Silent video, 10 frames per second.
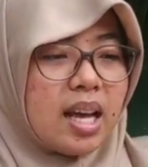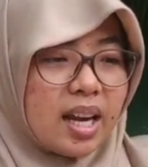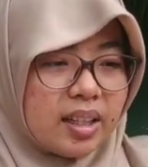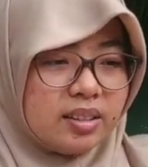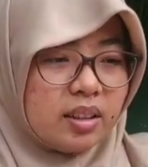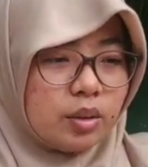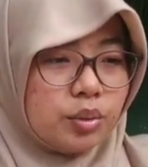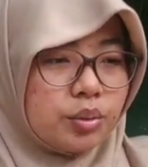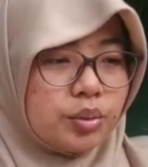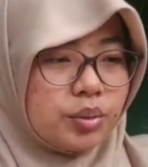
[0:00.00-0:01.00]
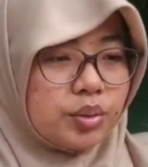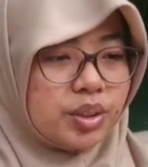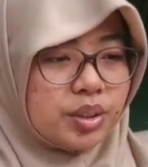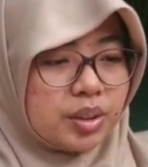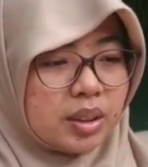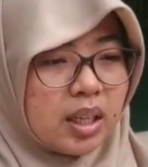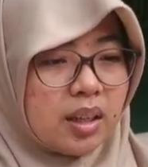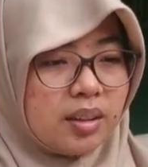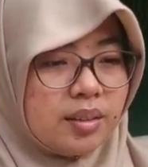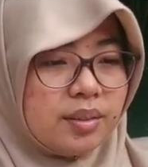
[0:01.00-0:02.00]
darah di situ.
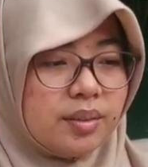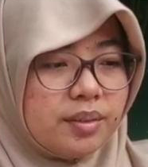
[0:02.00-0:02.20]
Nah,